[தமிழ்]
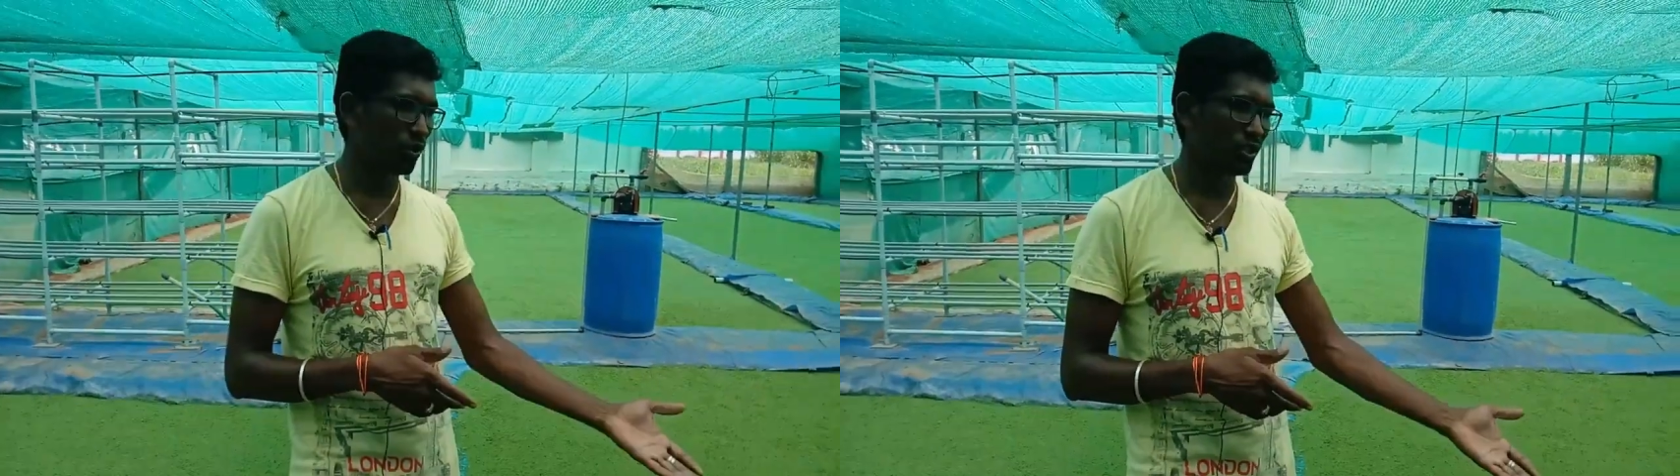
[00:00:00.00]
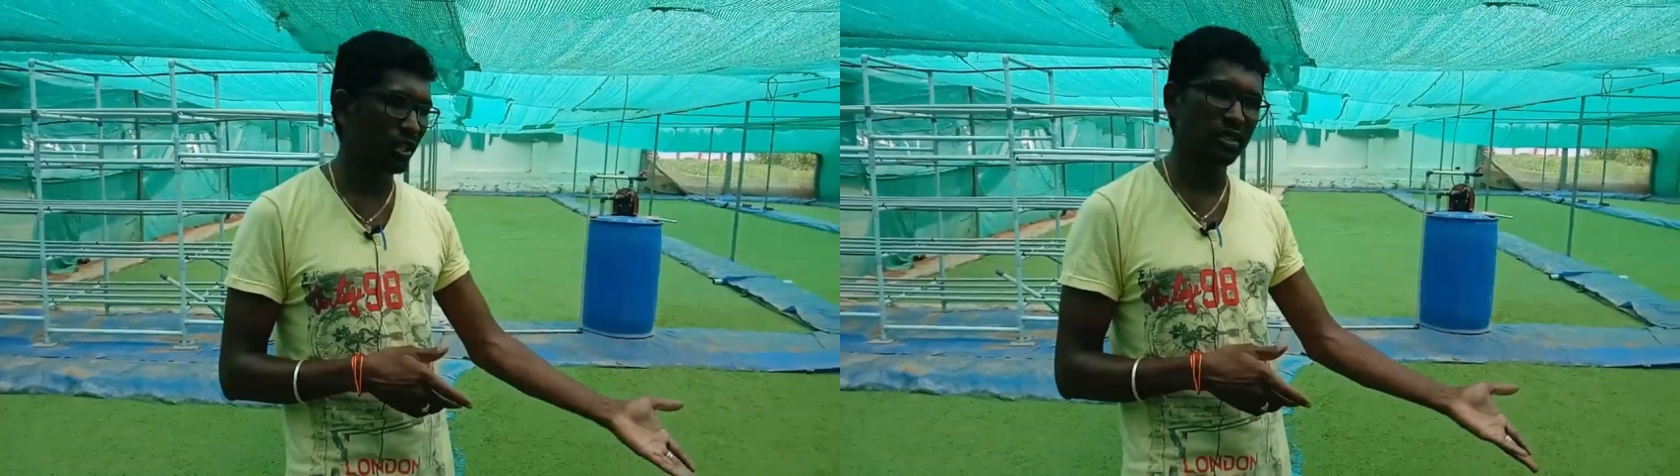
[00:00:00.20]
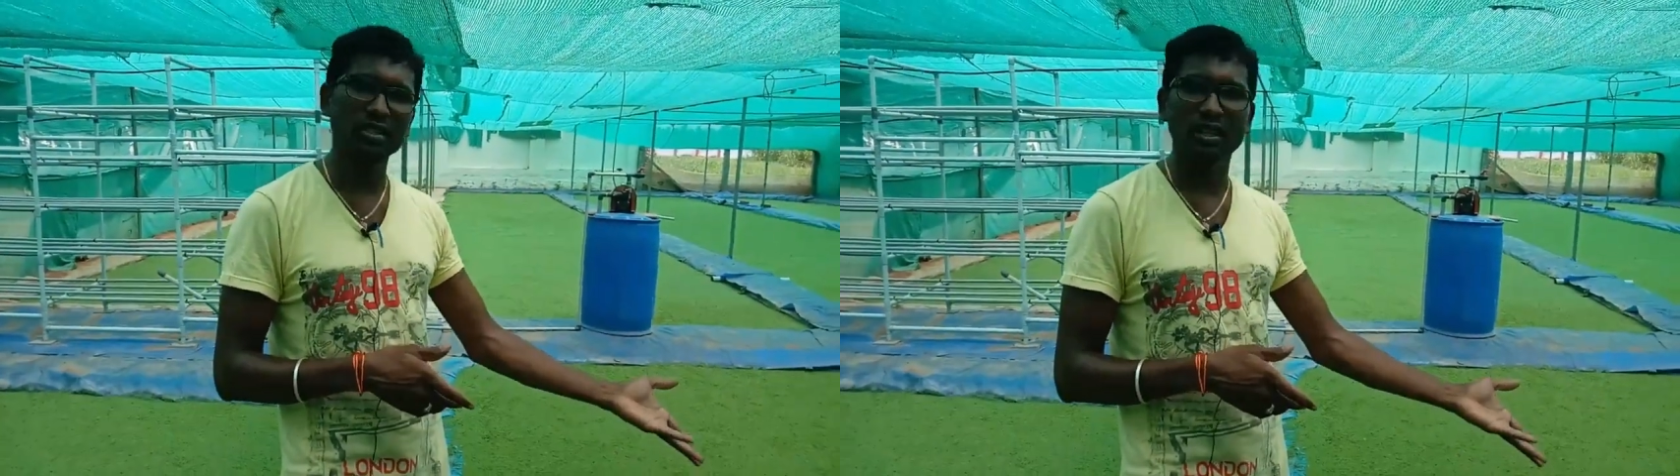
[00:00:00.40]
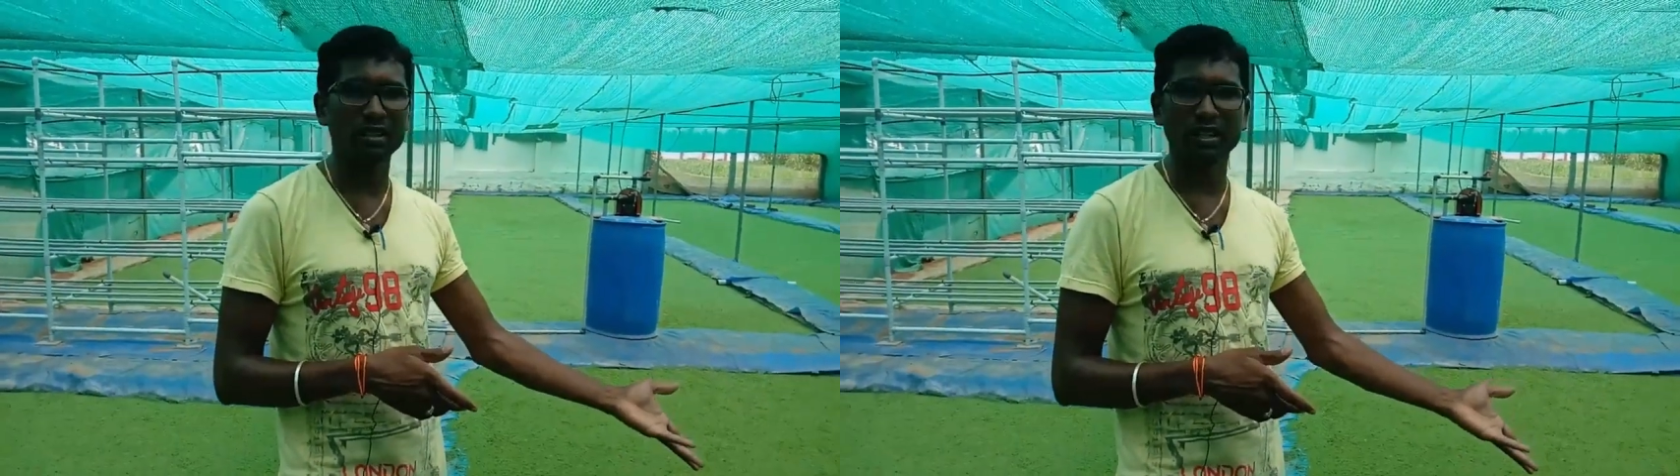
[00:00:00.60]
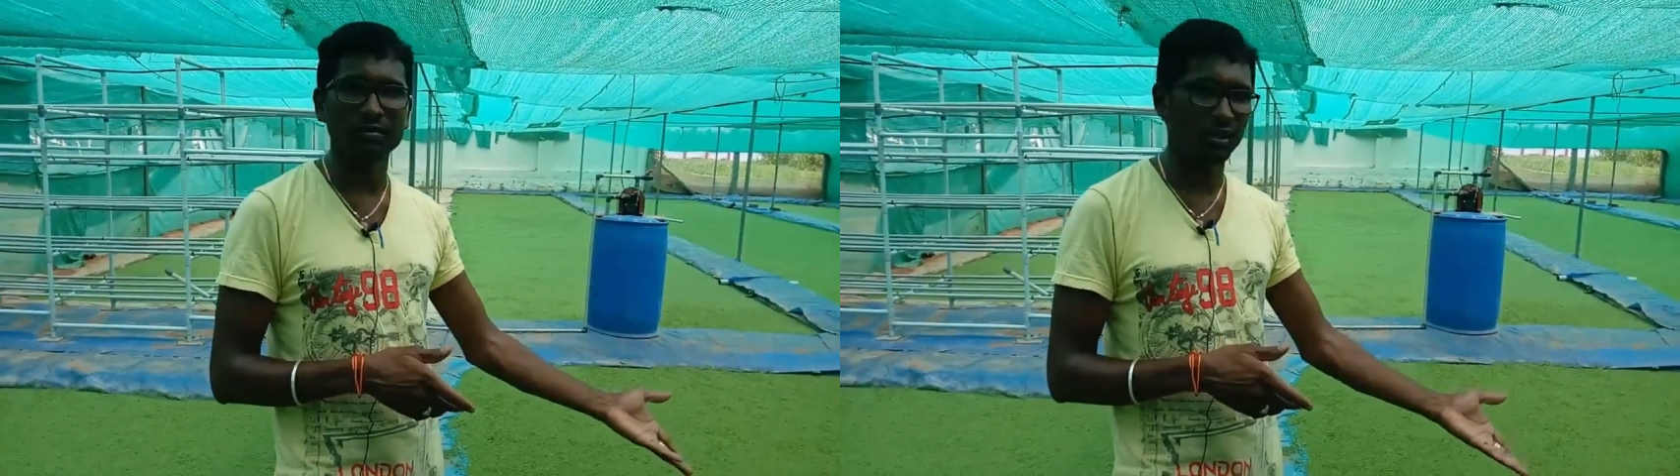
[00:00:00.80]
வருஷம் ஆச்சு
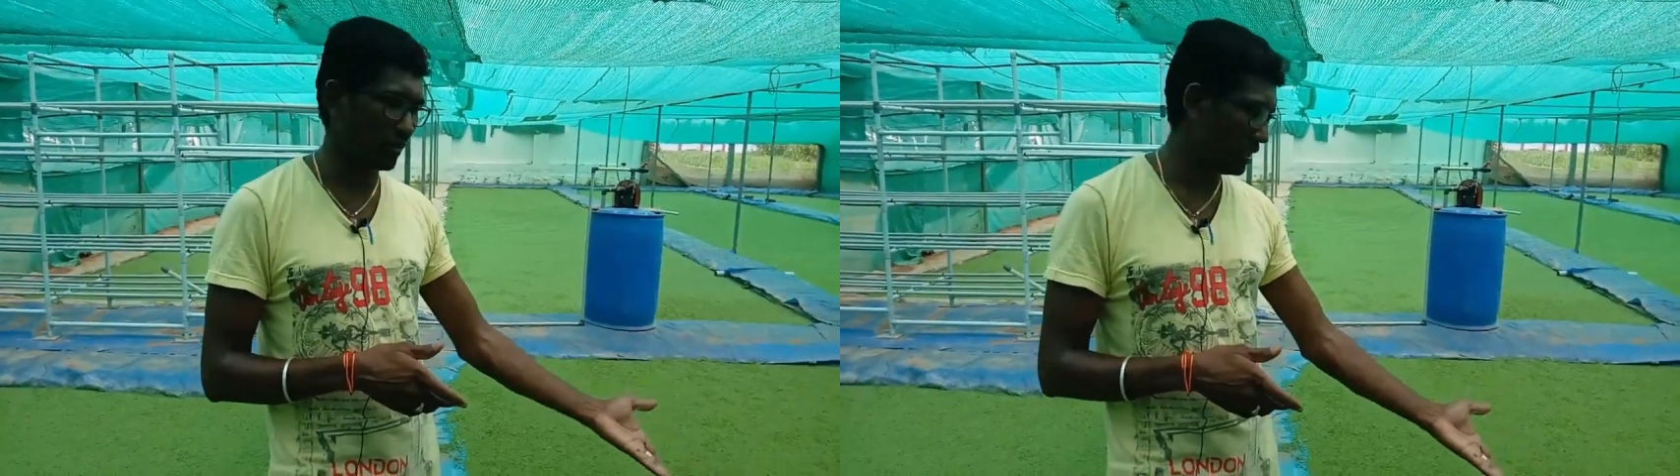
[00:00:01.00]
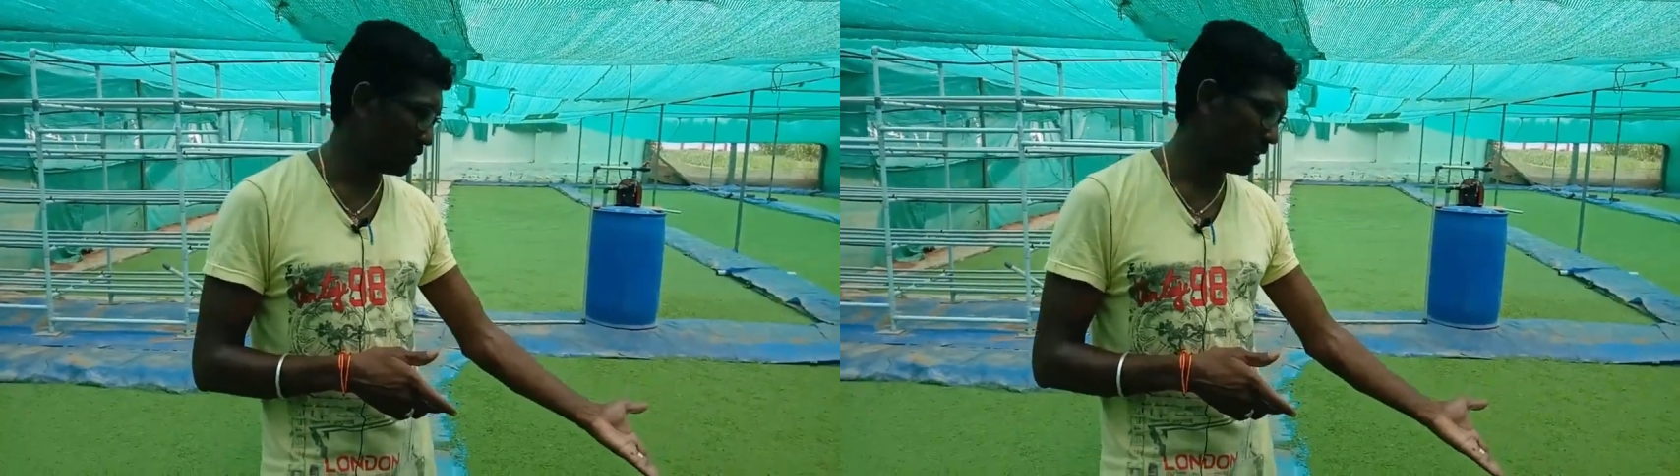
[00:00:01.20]
இன்னும் க்ளீன் பண்ணதில்